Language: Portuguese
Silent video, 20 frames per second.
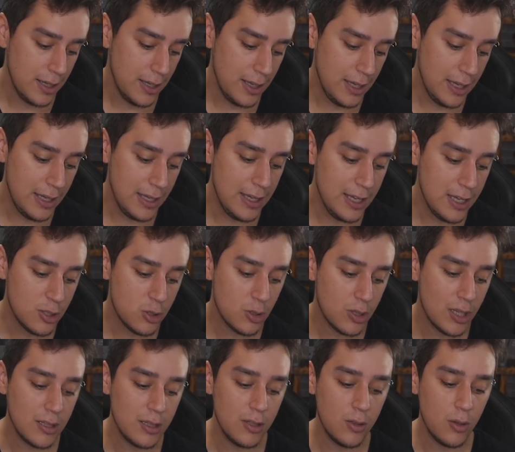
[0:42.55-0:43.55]
E isso
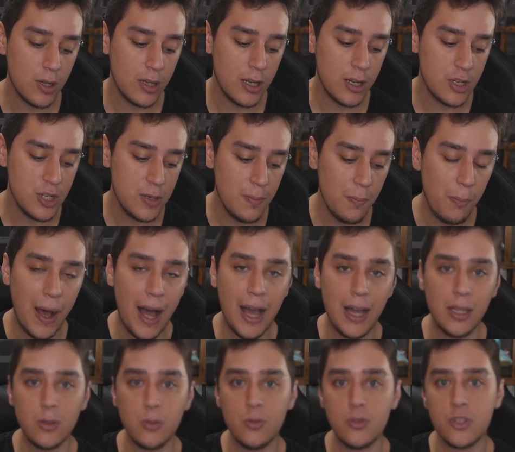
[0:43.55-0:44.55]
está tendo um grande
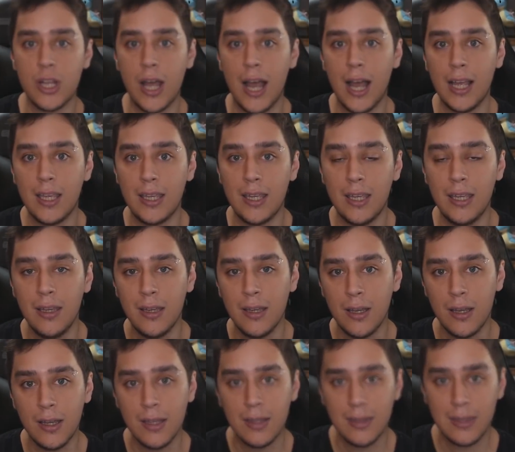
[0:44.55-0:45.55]
impacto, já que
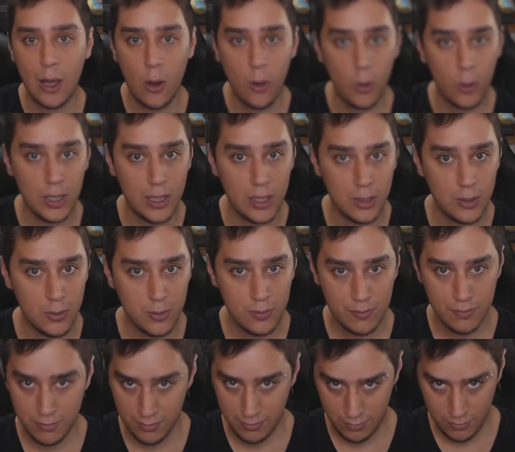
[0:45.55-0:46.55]
está rolando,
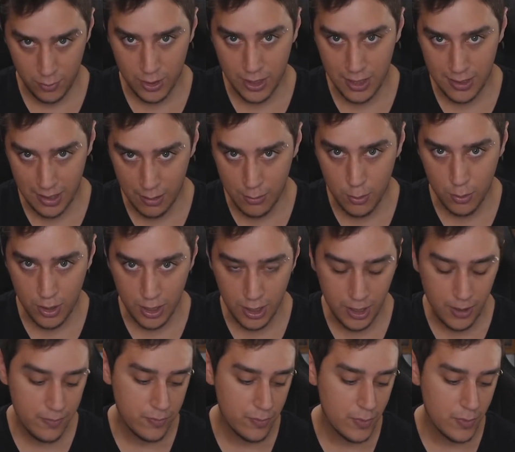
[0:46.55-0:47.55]
vocês sabem o
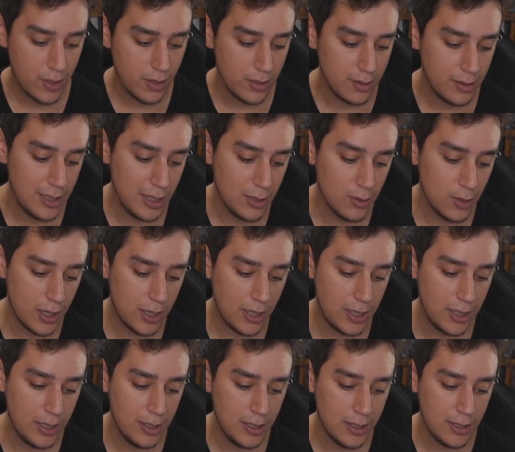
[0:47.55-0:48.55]
que, dentro
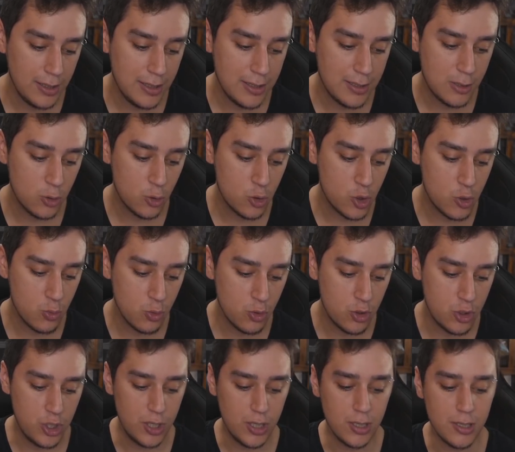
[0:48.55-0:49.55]
aqui desses
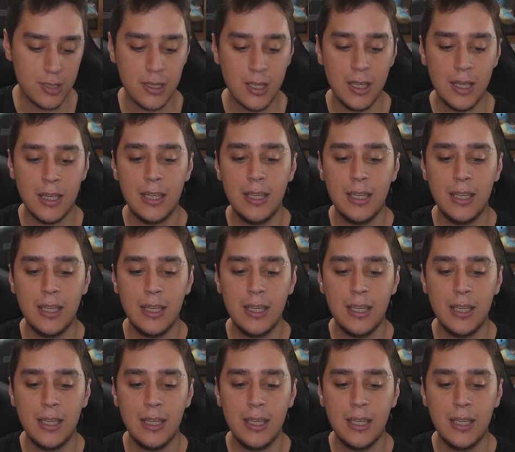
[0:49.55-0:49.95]
últimos dias.